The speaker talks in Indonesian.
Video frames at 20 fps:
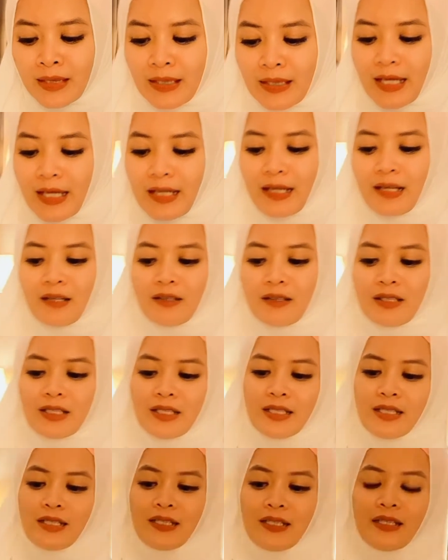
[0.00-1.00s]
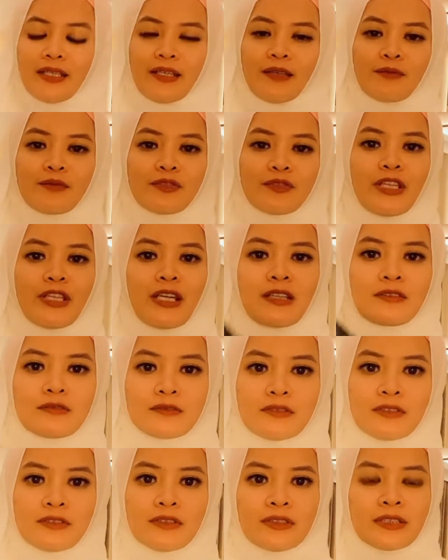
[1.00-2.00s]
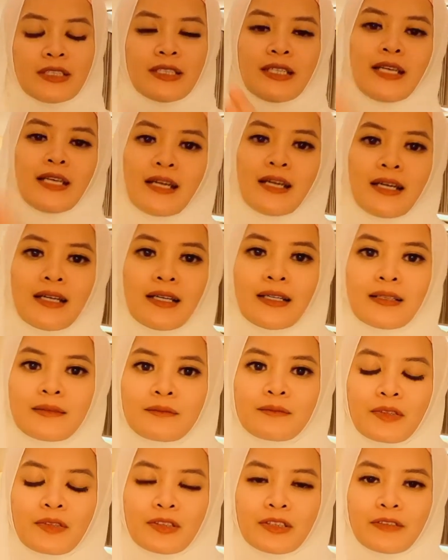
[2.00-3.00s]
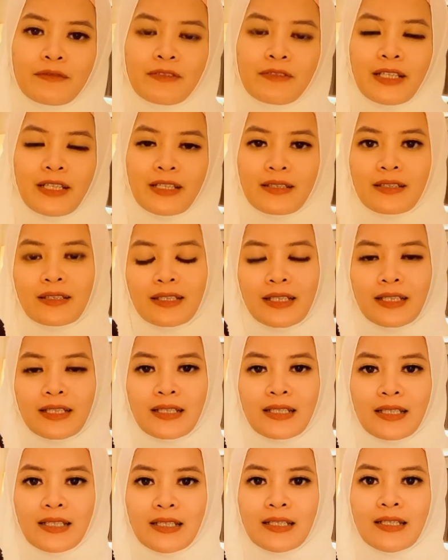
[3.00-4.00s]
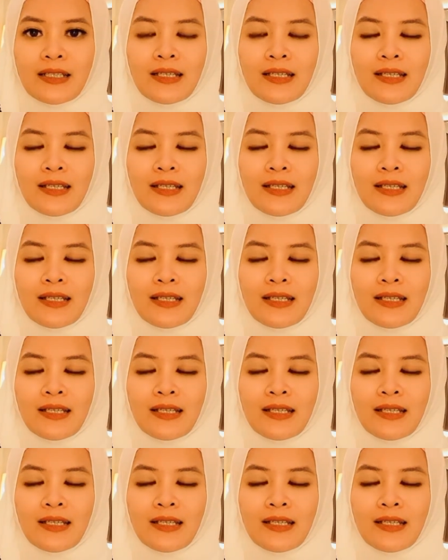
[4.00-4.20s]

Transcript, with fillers: nah kalau ini nih yang punyaku yang motif leather ini